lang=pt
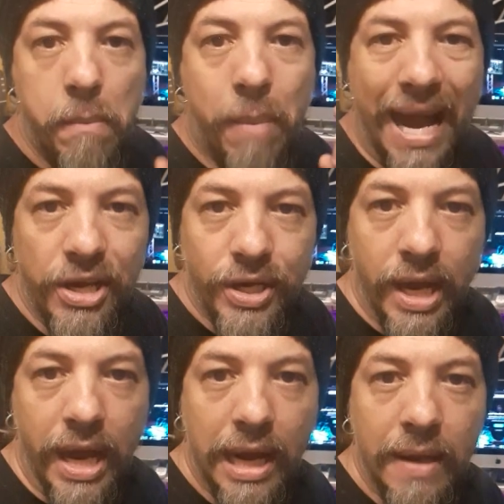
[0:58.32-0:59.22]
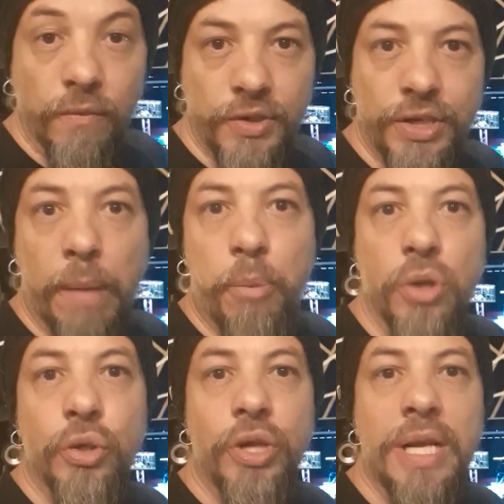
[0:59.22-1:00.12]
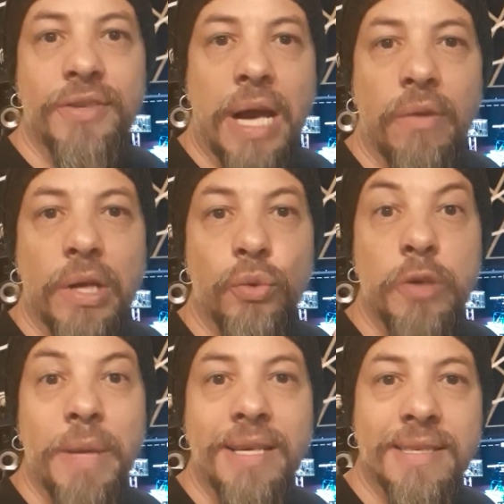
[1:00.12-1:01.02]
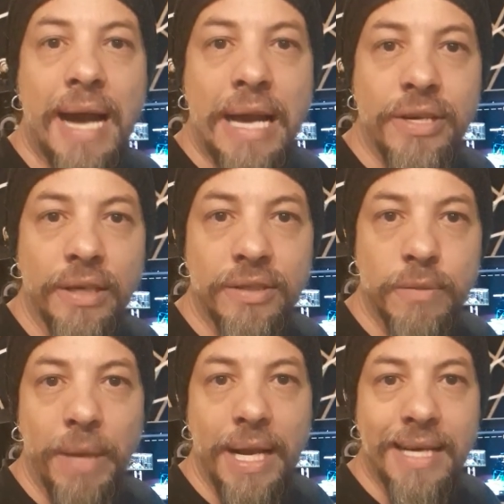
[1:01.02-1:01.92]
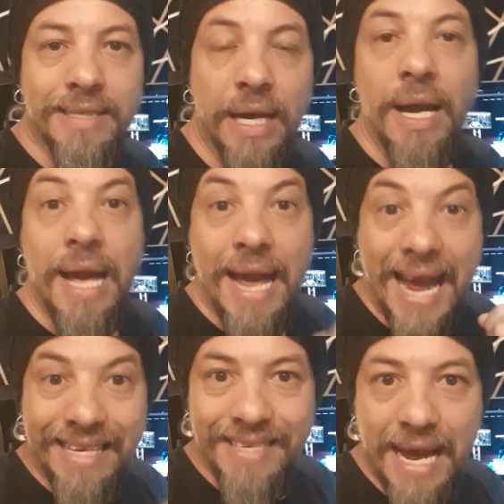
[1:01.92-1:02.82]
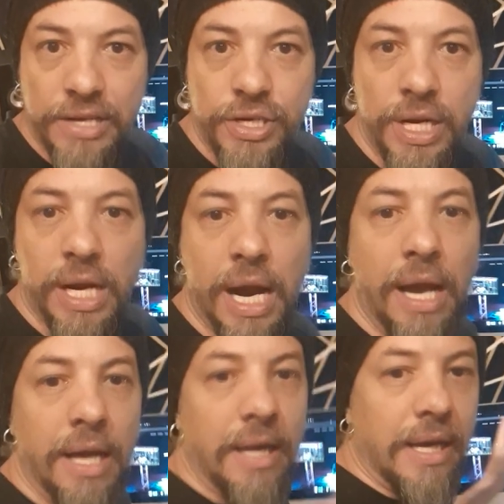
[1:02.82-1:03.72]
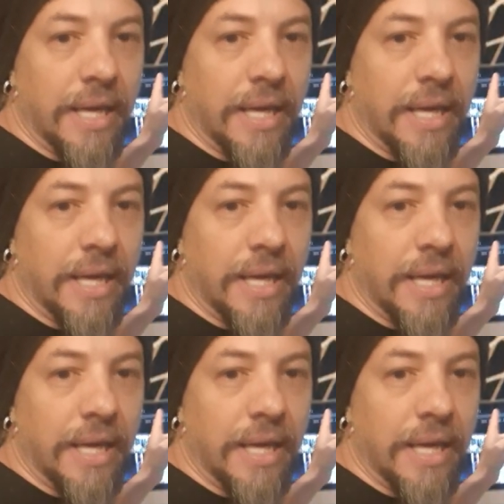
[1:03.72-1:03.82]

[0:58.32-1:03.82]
baixe ele, você já pode utilizá-lo nas suas mixagens, beleza? Essa é a dica